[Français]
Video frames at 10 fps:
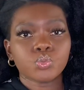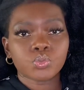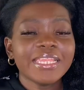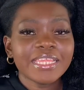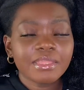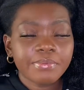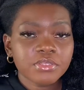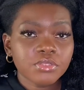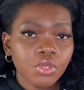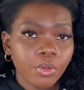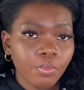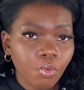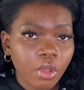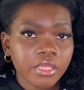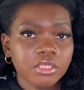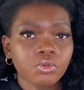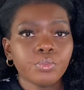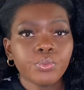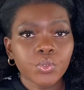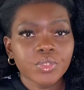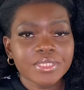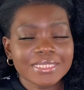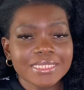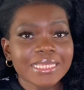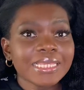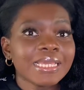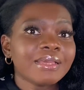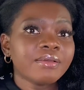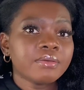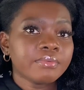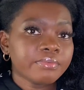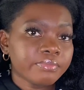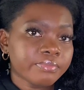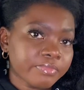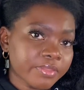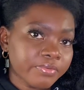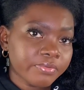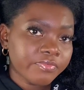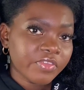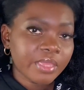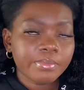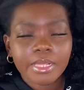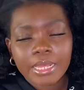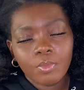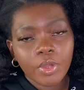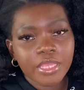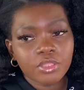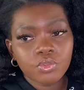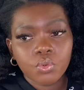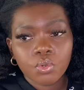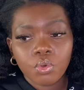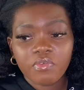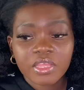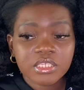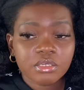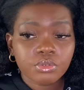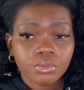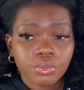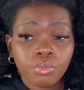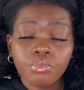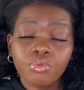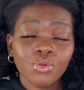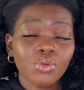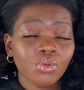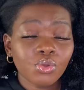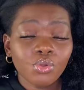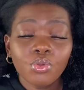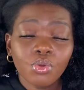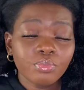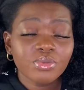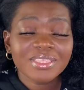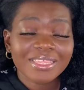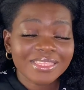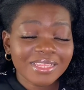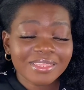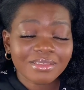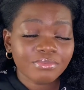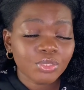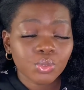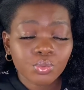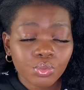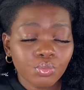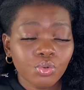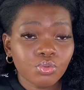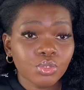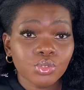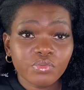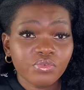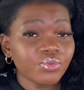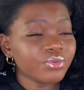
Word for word: Il y a des personnes comme moi qui ont une porosité faible à moyenne. Donc on va dire que pour que l'eau puisse atteindre mes cheveux, mon cuir chevelu,